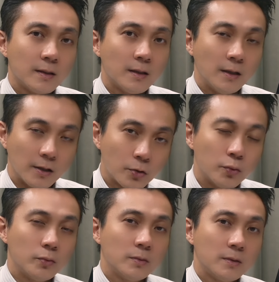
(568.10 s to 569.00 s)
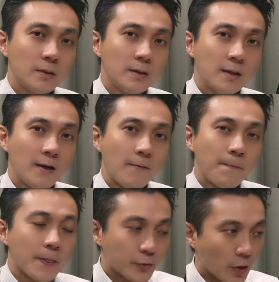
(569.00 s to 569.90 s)
何苦？
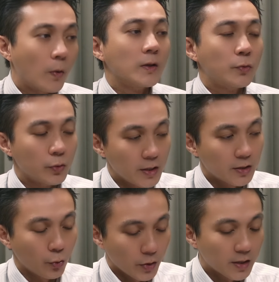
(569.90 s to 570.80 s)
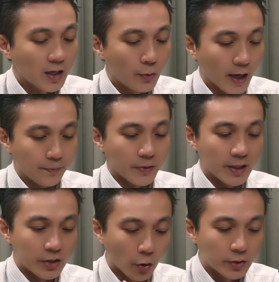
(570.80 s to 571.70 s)
所以，我鼓励鼓励各位，
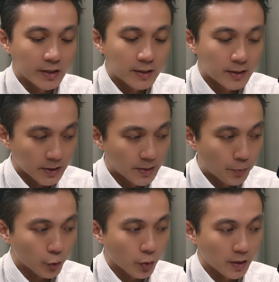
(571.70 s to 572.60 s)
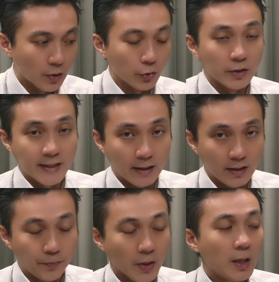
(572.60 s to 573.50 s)
你尤其是资金不多的人，我都讲了。